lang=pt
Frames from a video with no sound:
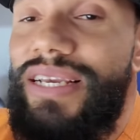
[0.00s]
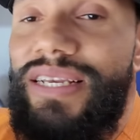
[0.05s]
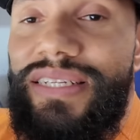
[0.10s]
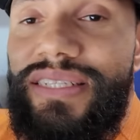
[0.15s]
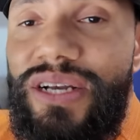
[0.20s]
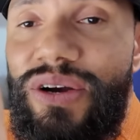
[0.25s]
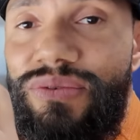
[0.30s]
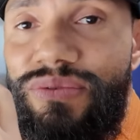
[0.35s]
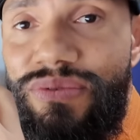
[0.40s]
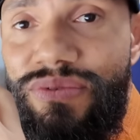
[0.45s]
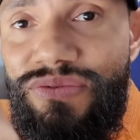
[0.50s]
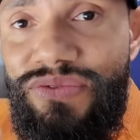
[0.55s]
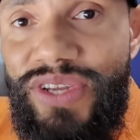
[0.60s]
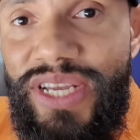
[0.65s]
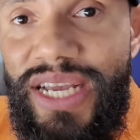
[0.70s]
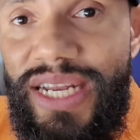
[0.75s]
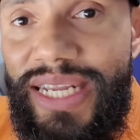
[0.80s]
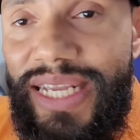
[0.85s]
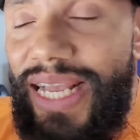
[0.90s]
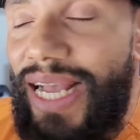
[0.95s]
Então
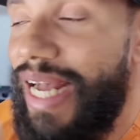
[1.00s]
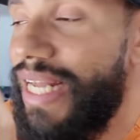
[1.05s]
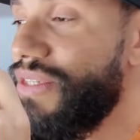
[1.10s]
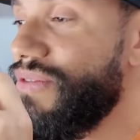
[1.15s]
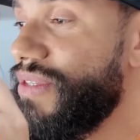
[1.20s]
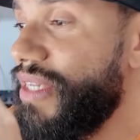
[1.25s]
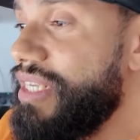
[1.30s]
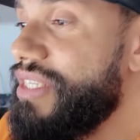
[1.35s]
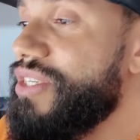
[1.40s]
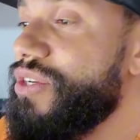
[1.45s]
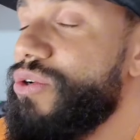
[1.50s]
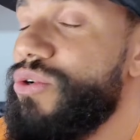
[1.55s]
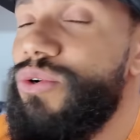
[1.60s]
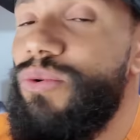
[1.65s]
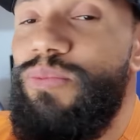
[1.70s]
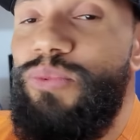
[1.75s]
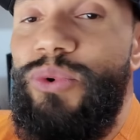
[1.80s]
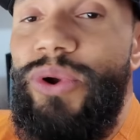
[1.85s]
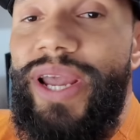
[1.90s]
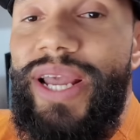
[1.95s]
fica ligado nesse
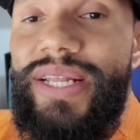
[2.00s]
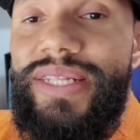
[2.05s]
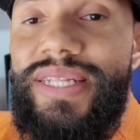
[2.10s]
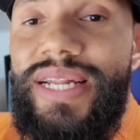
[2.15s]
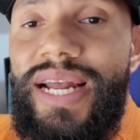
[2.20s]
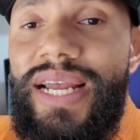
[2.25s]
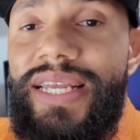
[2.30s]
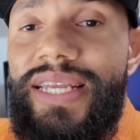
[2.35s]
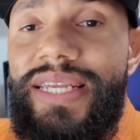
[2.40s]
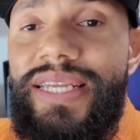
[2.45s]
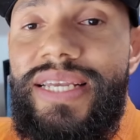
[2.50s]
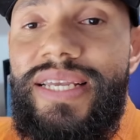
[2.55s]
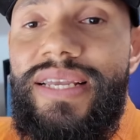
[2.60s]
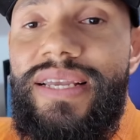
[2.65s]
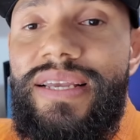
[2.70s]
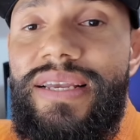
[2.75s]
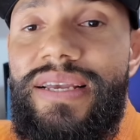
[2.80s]
grupo, entra aí.